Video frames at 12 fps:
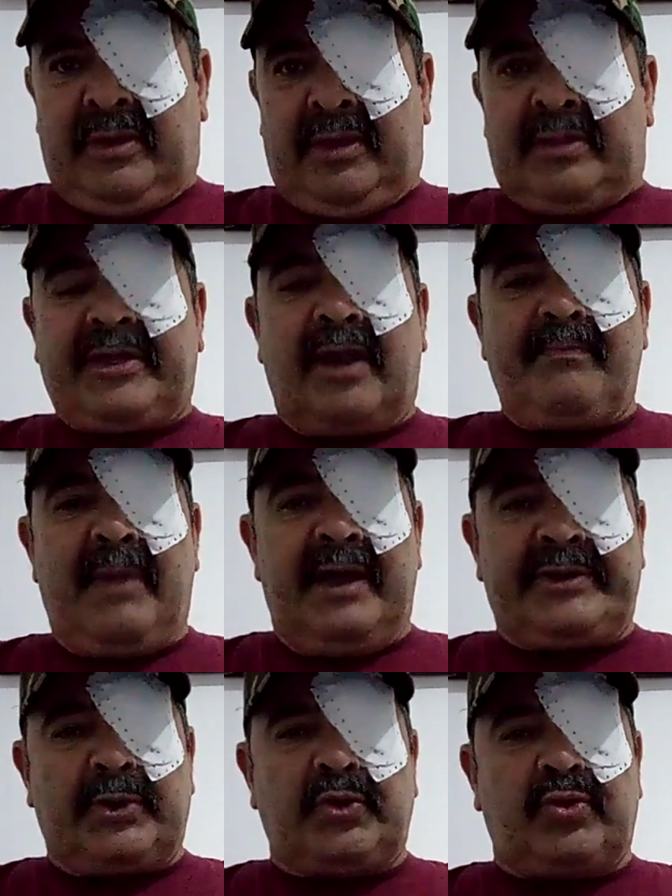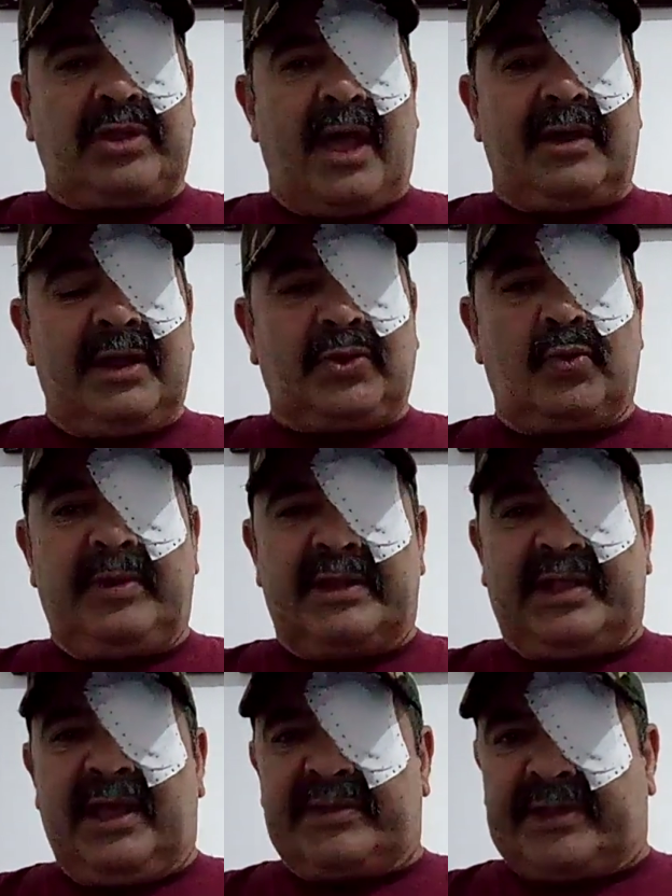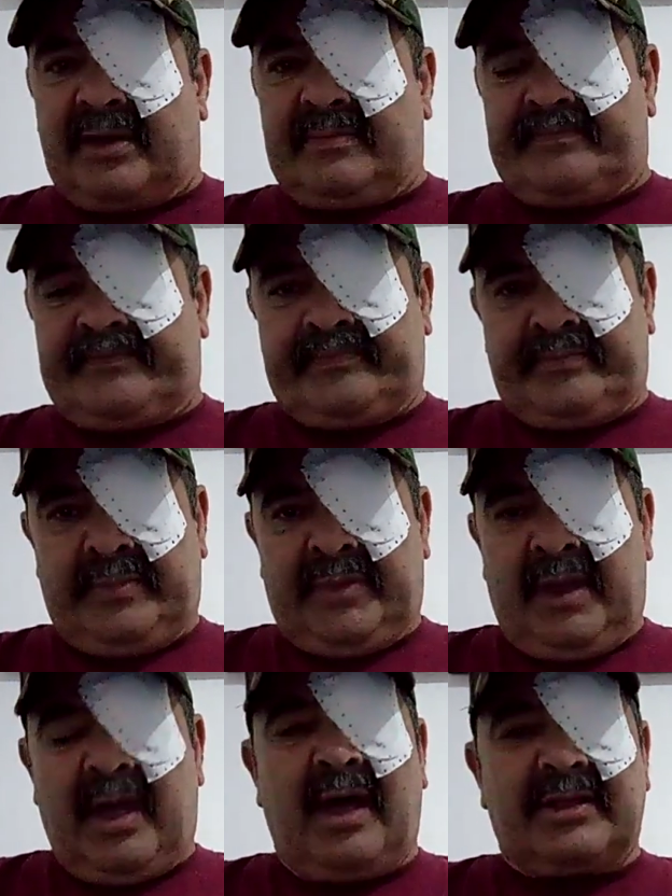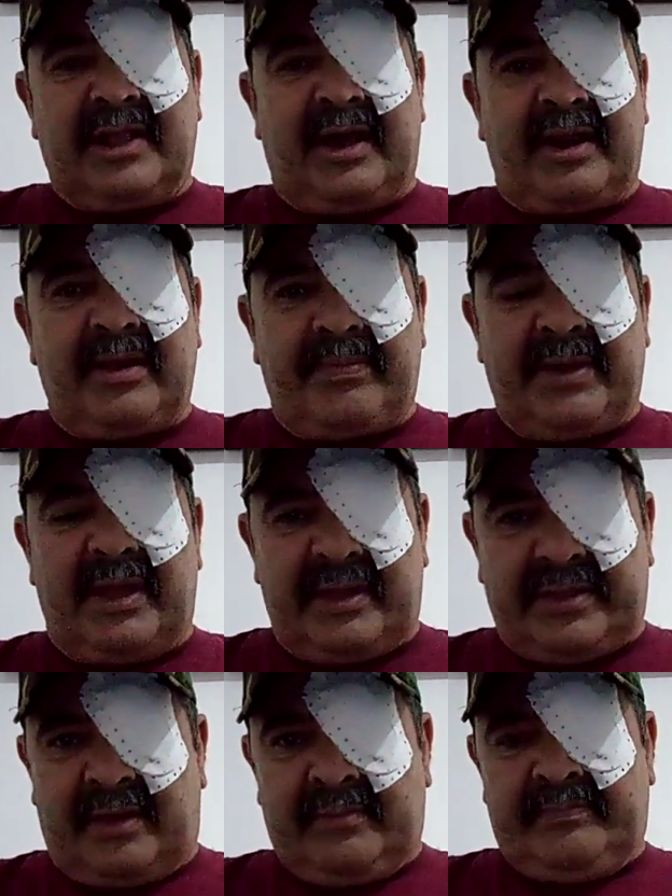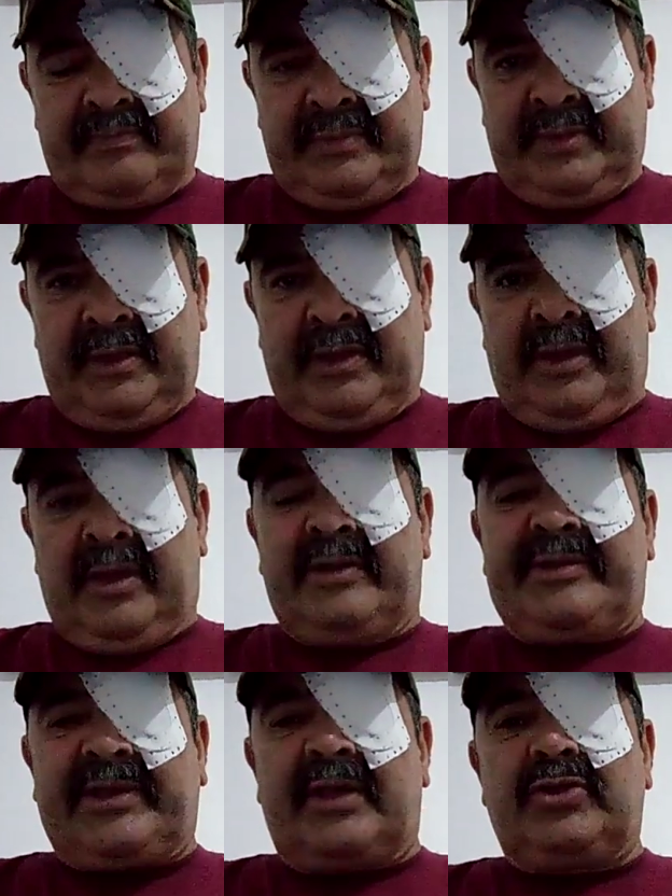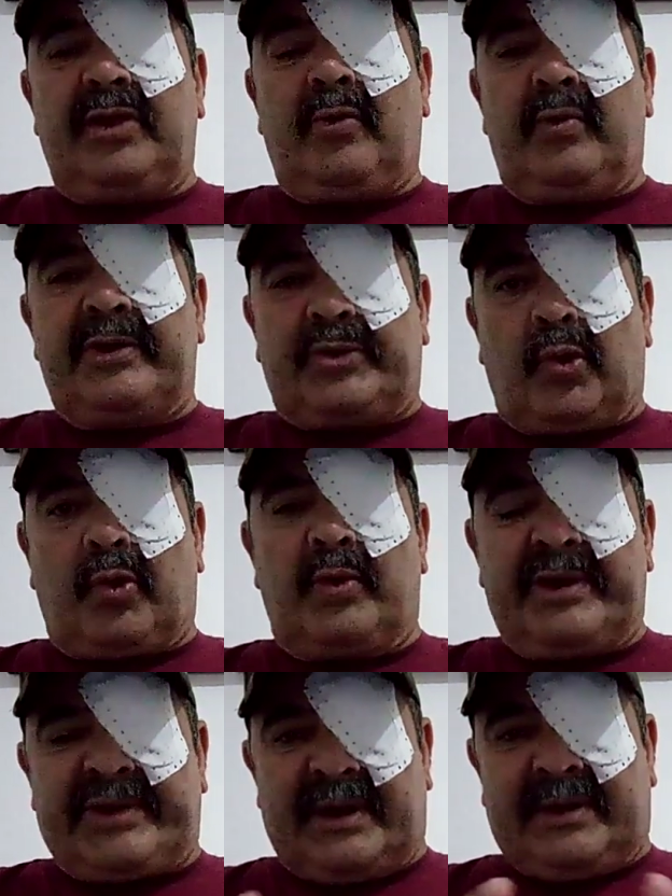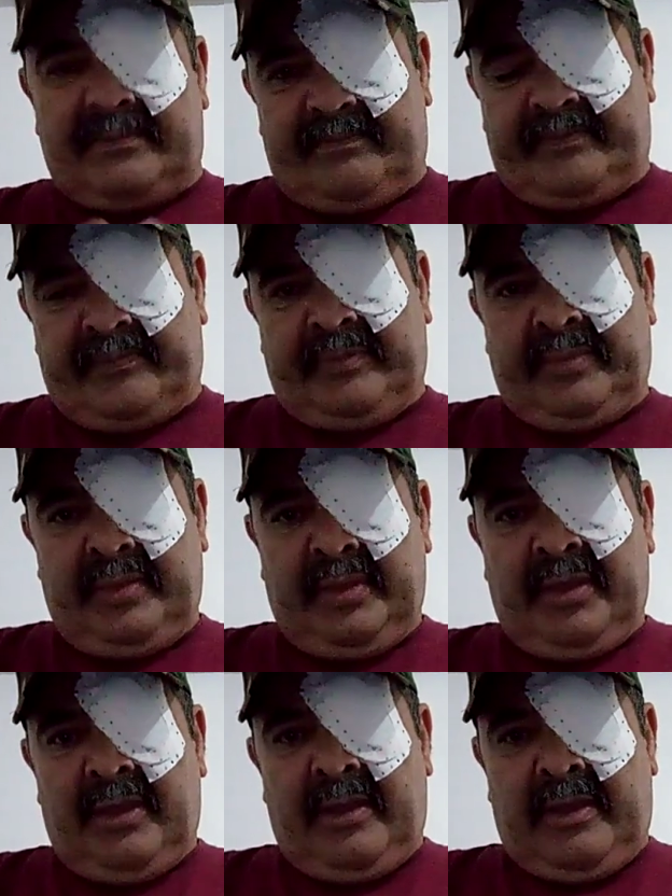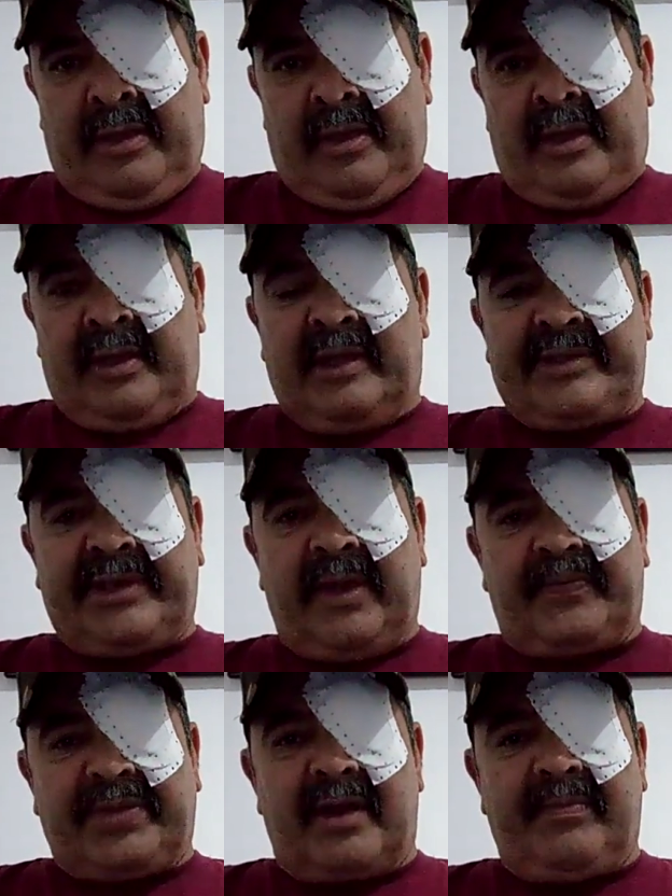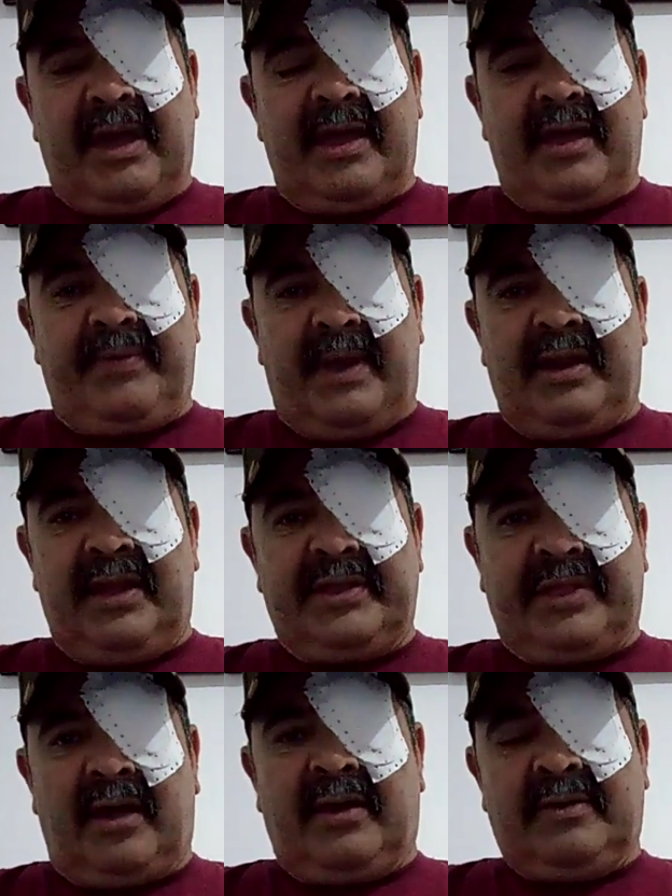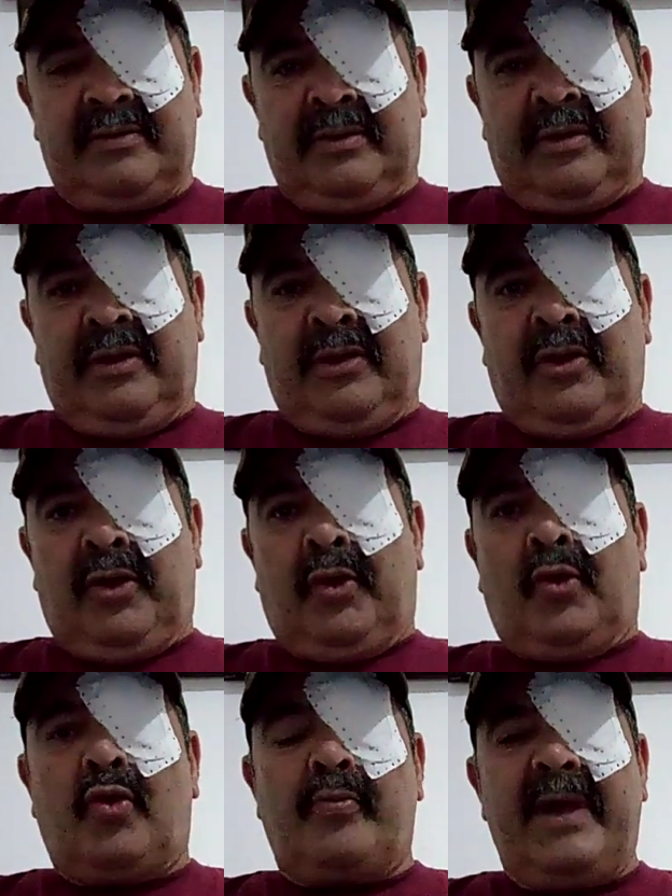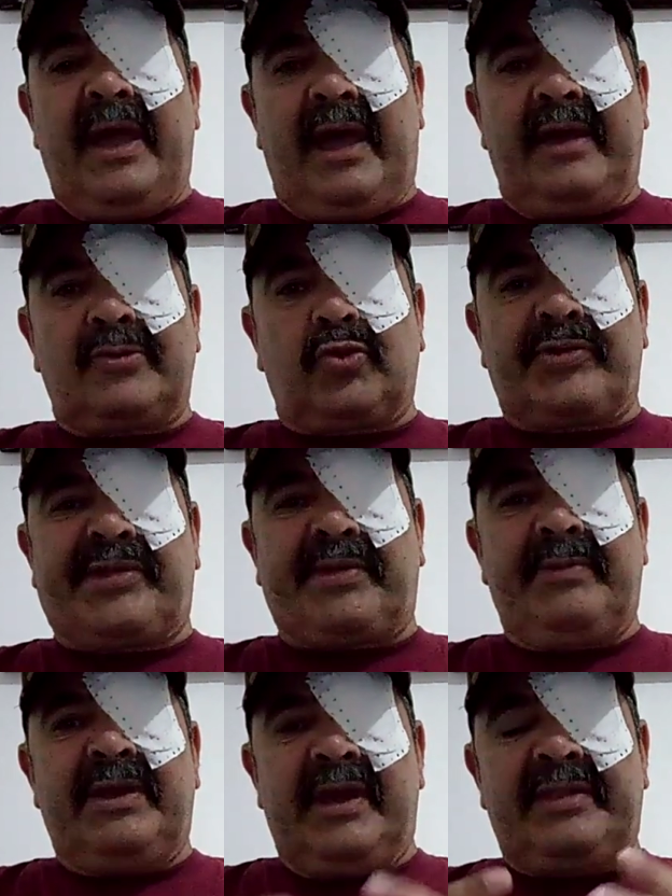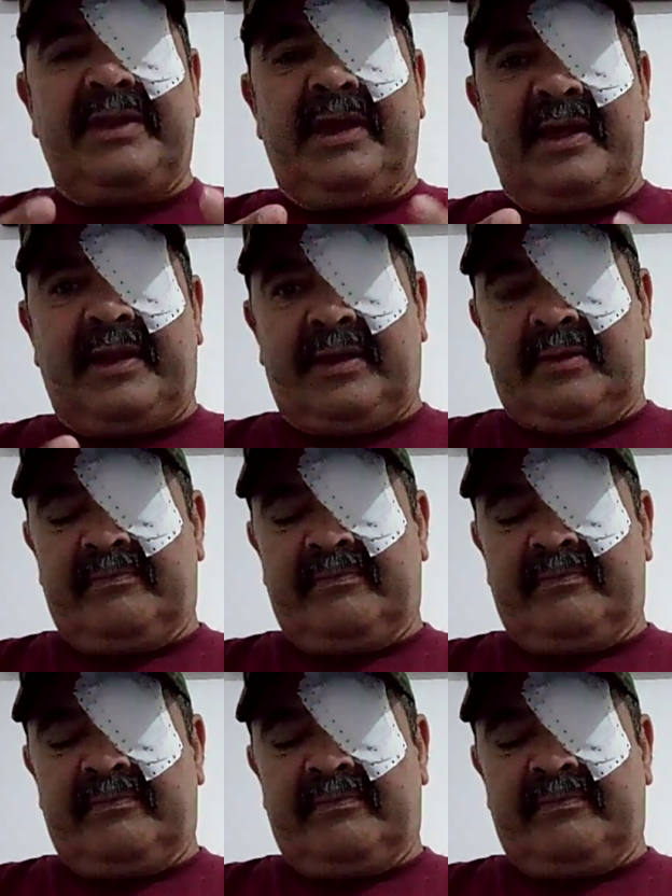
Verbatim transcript: ضرب معاه شي دخلات ولا ثلاثه هاد العريبي هذا انسان درويش ورويجل جالس كيفطر معايا بحال هيدا وما يعيطو السميه ديالي